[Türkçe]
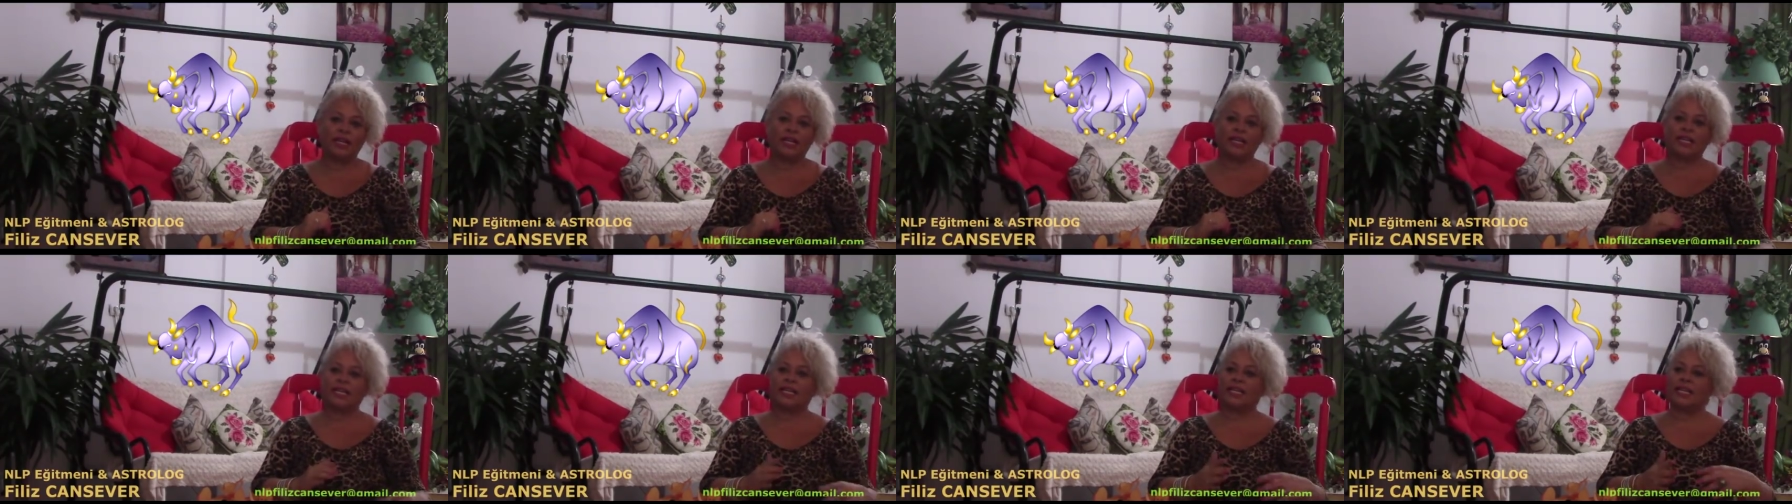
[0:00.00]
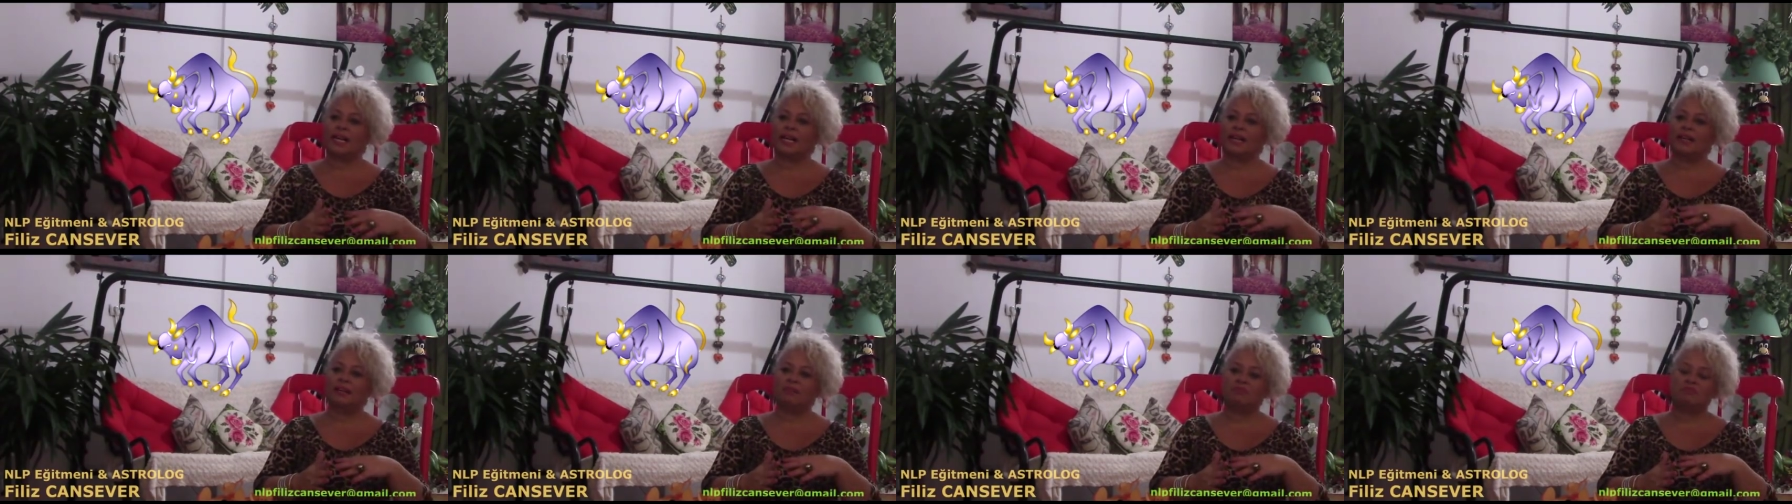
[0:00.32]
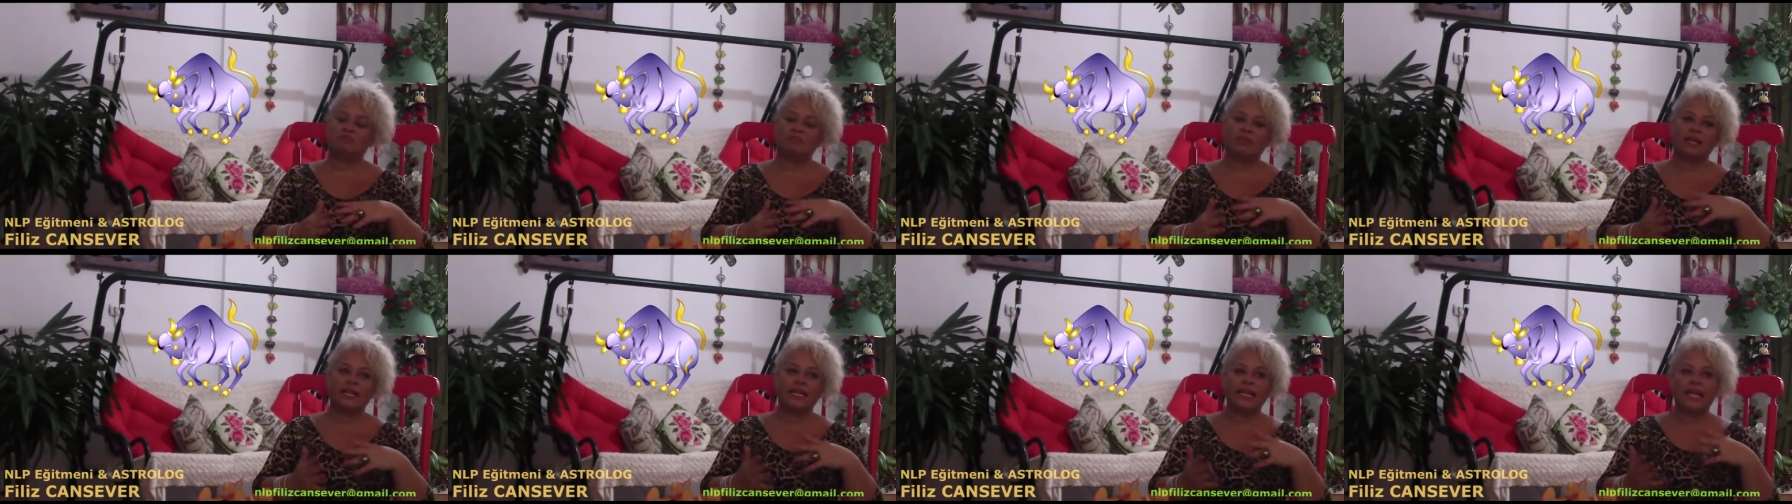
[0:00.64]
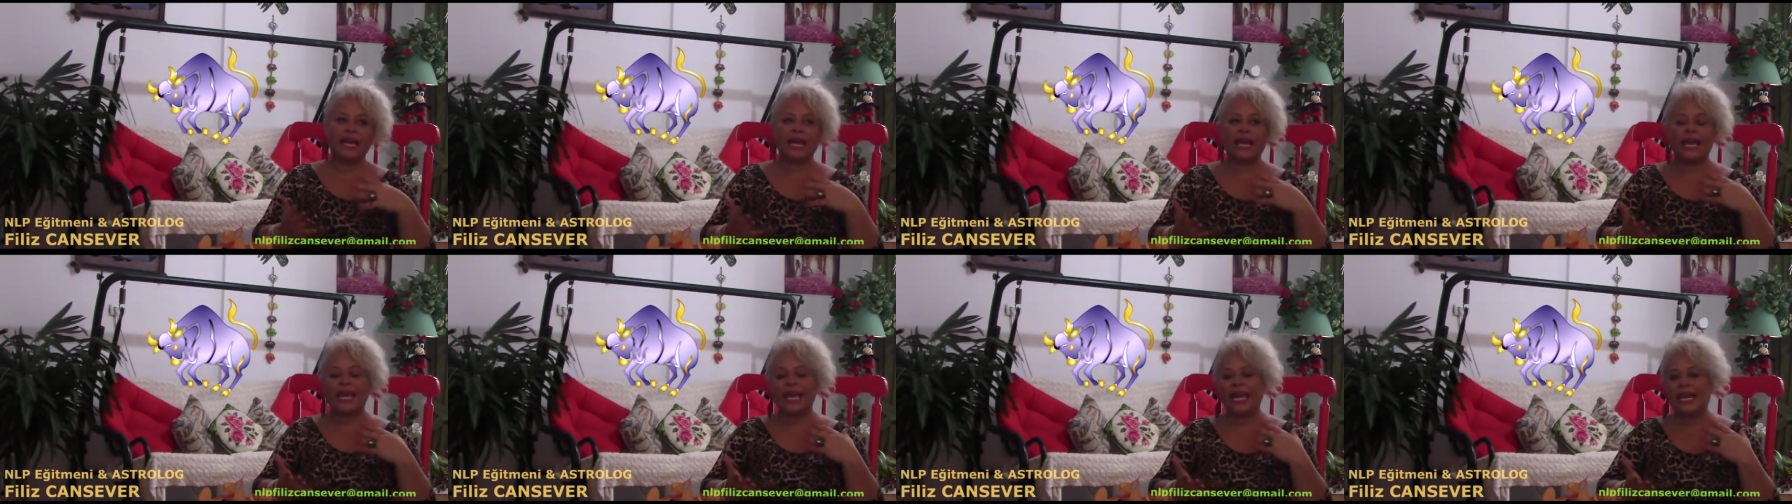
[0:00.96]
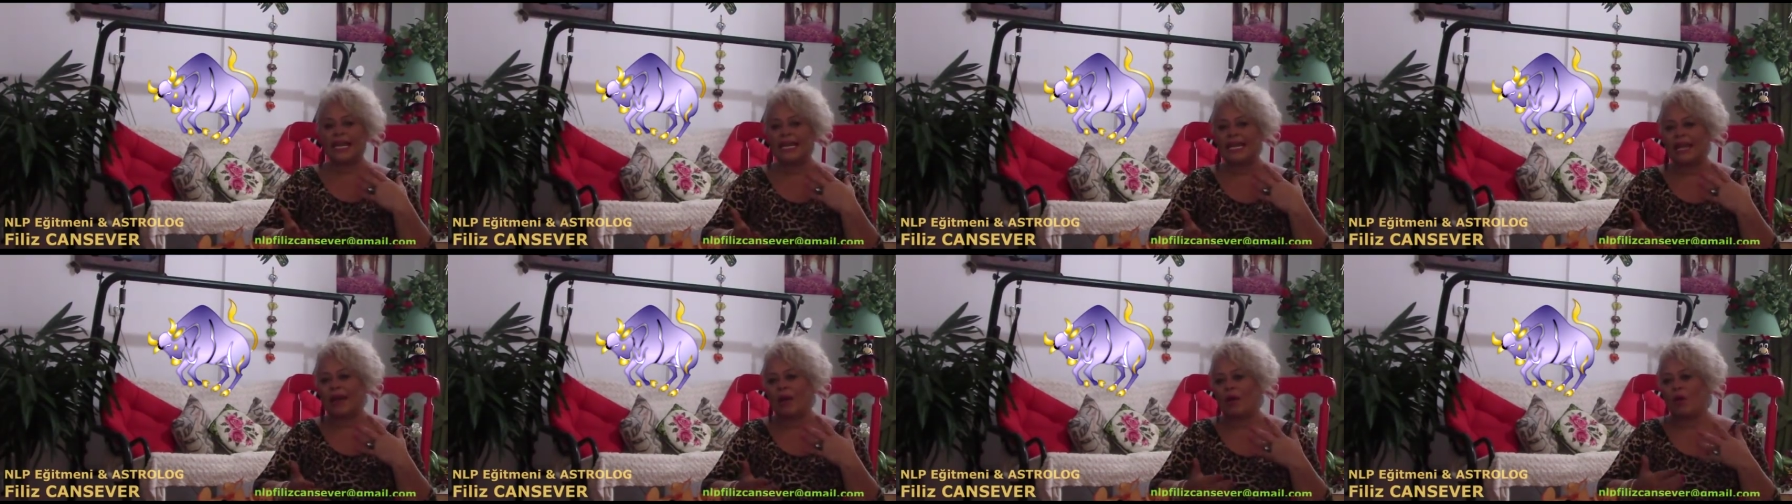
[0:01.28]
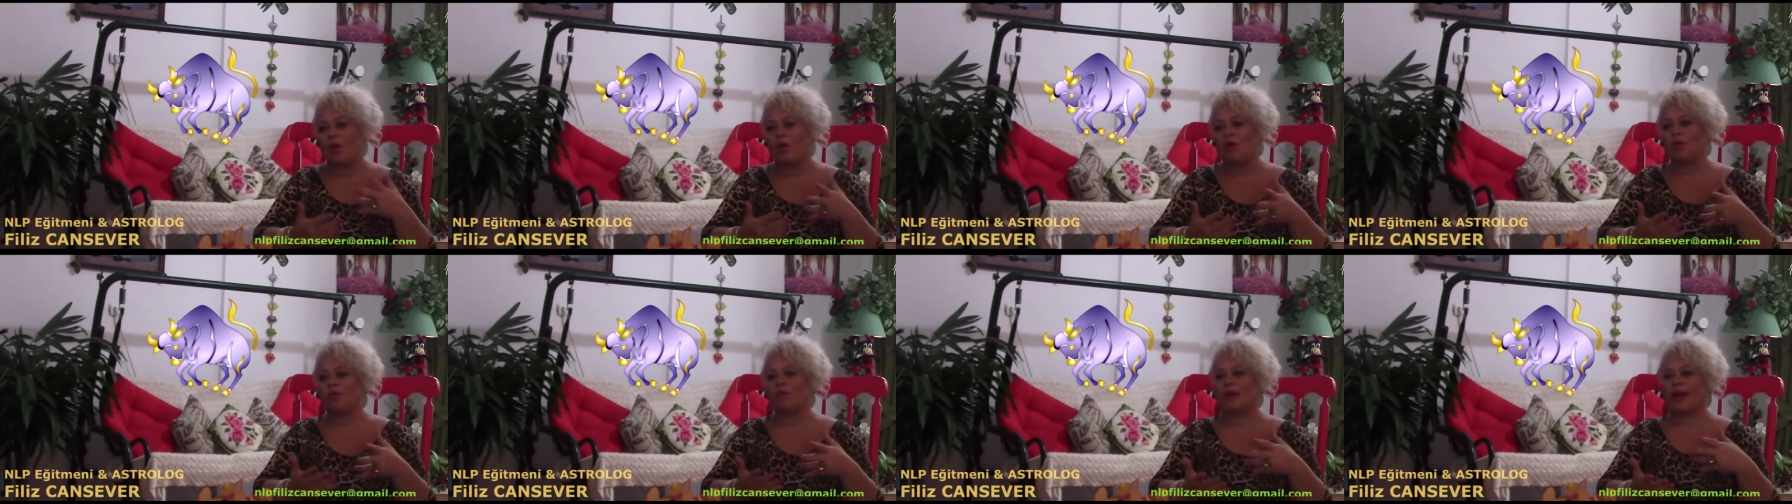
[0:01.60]
ya da hani elde
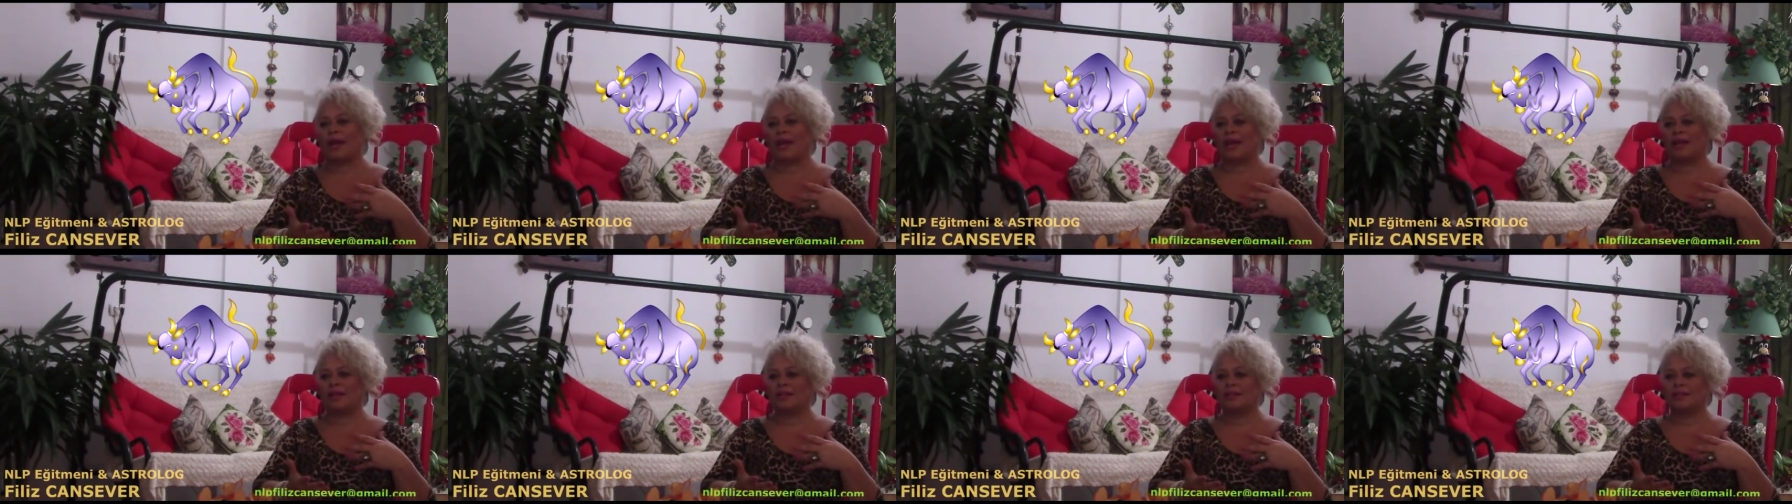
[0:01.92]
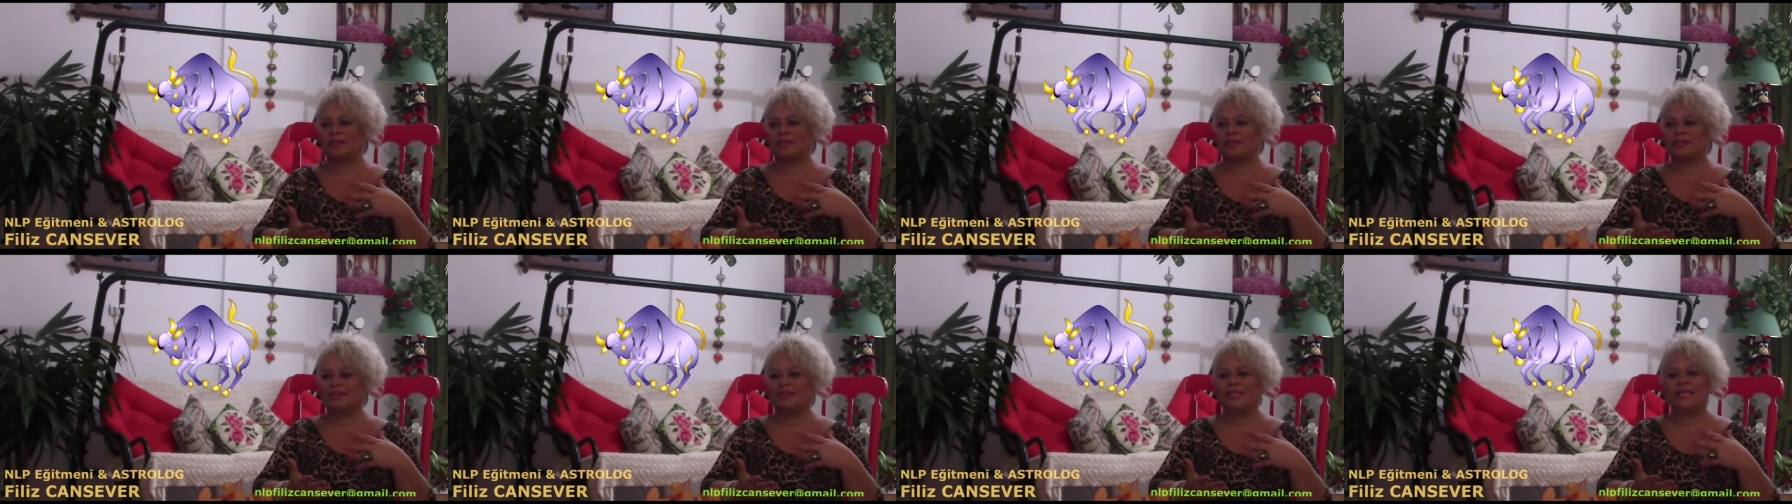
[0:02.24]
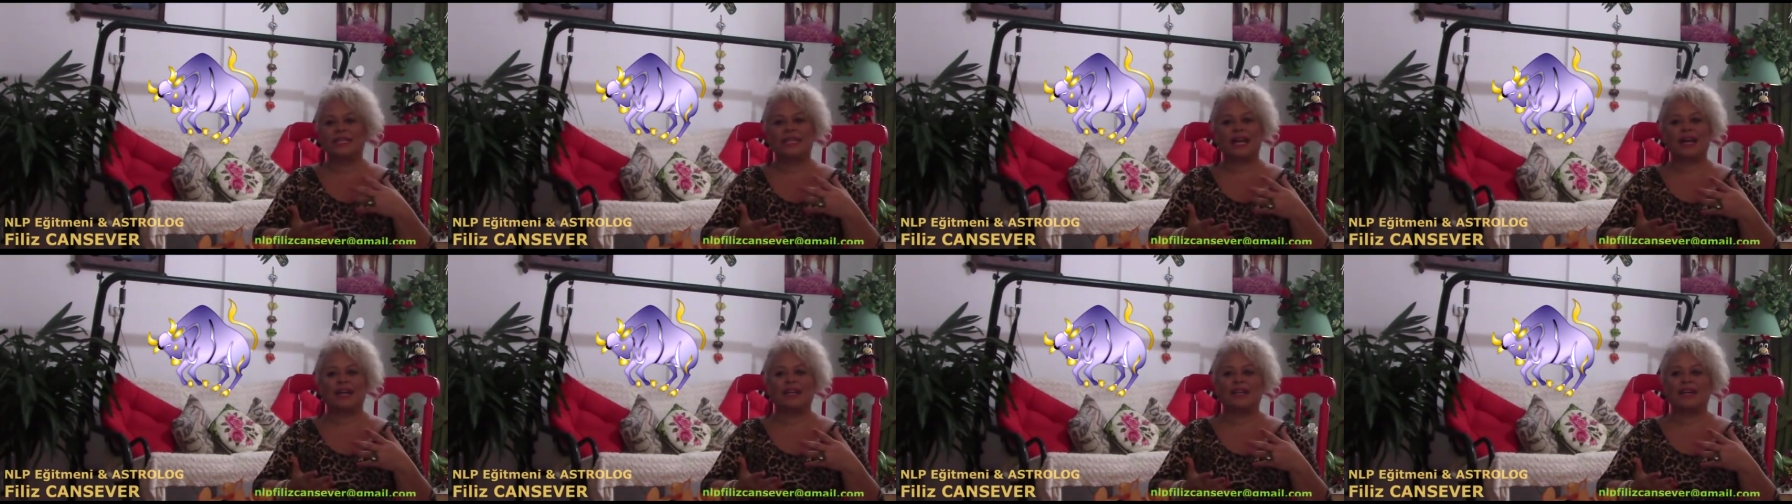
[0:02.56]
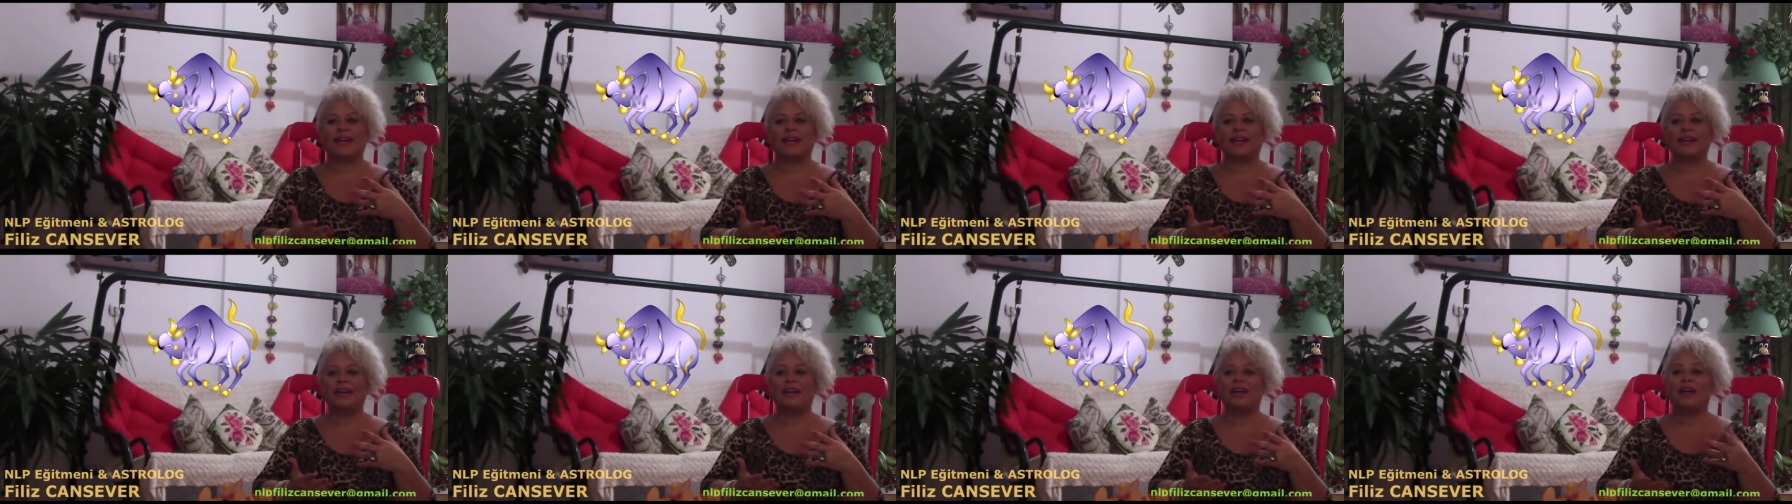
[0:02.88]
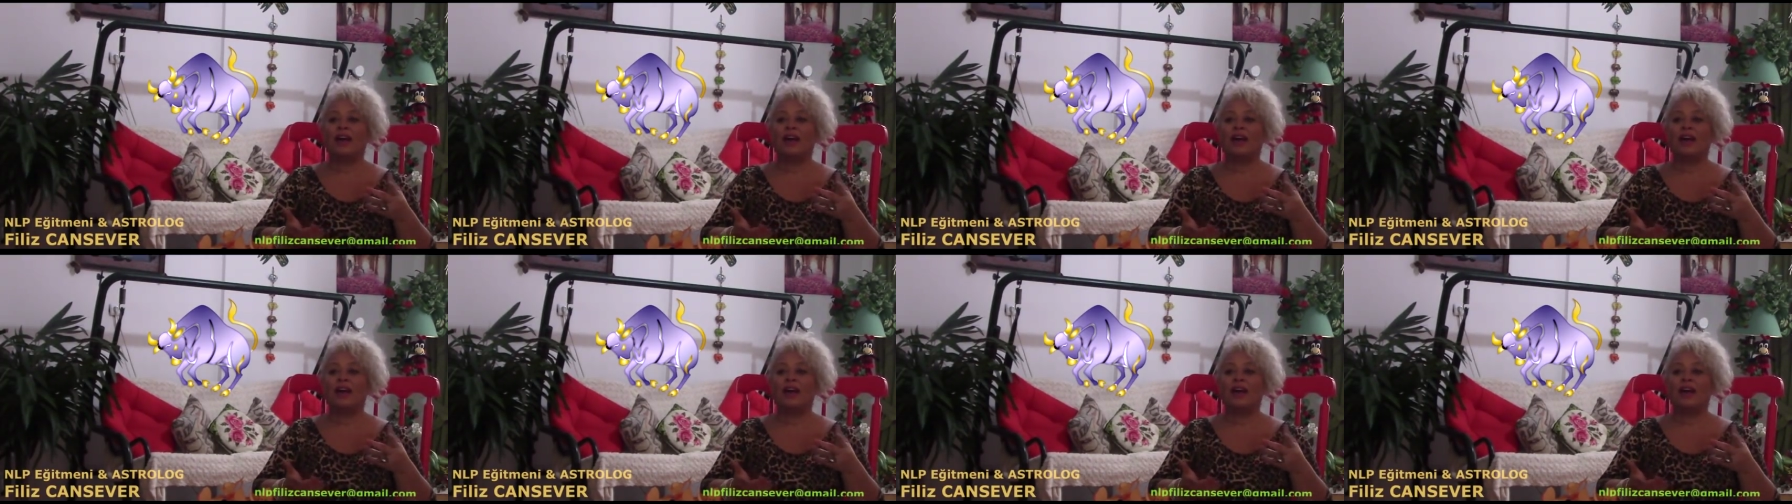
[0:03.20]
olmayan nedenler